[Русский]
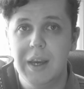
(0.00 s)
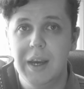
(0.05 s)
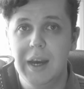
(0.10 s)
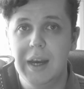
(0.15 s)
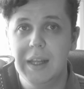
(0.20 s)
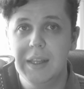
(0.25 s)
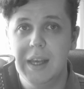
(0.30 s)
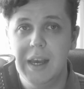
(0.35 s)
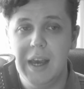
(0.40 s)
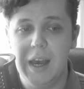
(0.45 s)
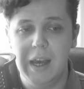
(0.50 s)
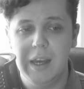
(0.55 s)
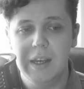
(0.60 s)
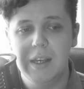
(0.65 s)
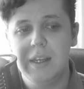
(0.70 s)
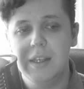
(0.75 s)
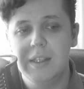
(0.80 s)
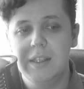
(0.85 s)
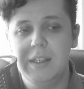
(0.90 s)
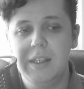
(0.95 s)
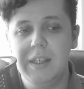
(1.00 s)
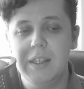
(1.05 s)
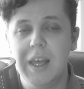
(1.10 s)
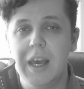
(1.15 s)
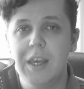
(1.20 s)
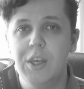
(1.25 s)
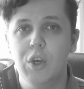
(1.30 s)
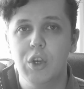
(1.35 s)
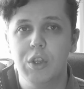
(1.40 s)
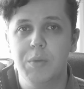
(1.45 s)
Она не
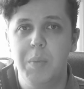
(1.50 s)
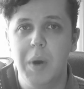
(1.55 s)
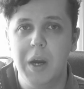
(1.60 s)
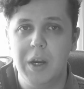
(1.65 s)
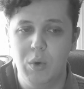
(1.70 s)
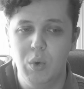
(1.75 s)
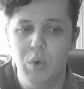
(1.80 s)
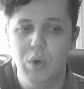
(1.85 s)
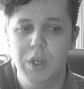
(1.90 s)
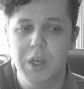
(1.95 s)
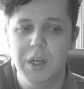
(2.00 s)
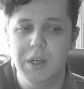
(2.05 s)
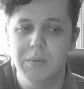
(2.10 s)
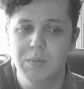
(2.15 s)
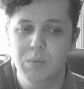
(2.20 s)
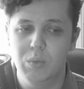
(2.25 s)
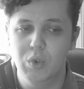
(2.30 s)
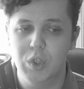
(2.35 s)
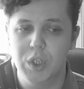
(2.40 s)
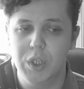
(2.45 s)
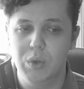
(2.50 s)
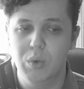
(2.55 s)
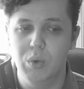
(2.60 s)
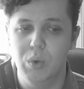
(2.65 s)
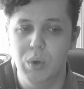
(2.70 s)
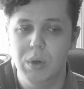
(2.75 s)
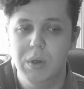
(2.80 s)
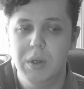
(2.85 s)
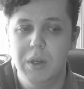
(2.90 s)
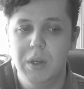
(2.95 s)
дает покоя
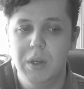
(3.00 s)
мужику!»